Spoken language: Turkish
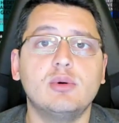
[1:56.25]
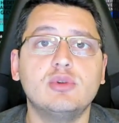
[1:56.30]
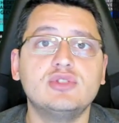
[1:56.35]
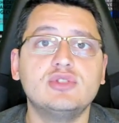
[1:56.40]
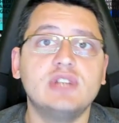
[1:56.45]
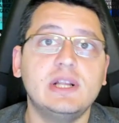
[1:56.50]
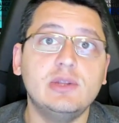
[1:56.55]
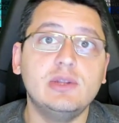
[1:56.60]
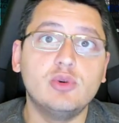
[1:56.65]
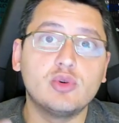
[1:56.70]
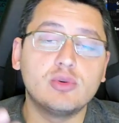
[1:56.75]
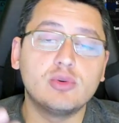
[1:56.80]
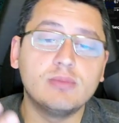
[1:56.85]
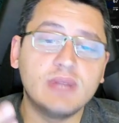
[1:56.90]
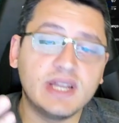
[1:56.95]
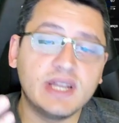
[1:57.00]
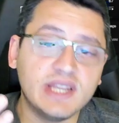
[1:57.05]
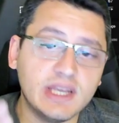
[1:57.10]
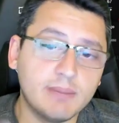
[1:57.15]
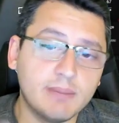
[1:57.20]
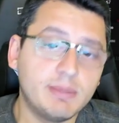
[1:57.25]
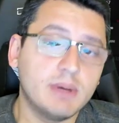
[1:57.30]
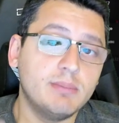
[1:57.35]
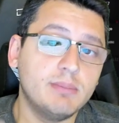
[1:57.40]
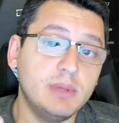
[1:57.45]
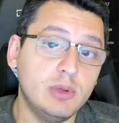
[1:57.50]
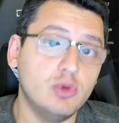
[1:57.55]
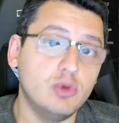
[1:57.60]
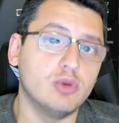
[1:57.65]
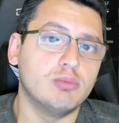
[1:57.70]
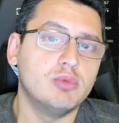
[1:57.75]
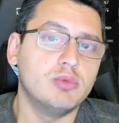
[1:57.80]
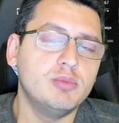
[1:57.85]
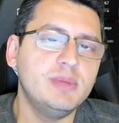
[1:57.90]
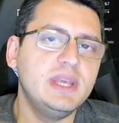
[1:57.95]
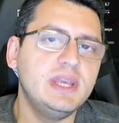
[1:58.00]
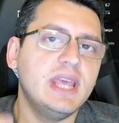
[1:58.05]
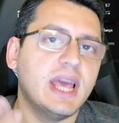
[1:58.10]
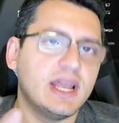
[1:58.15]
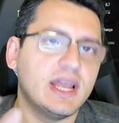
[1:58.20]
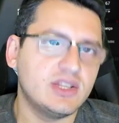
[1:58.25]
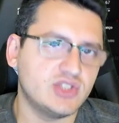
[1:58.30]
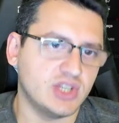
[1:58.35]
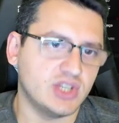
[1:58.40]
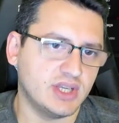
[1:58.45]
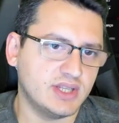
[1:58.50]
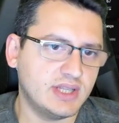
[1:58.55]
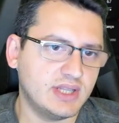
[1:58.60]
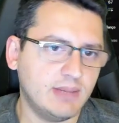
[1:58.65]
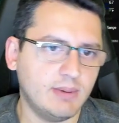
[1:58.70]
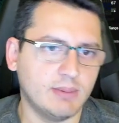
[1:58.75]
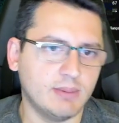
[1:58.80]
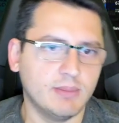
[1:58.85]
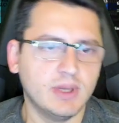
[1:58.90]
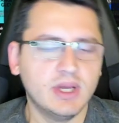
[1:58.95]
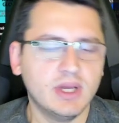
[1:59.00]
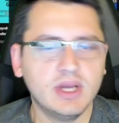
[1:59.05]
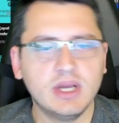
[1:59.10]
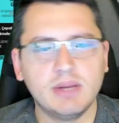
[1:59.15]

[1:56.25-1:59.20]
özel yorumlar yapabiliyor. Bu bir gerçek. Tamam.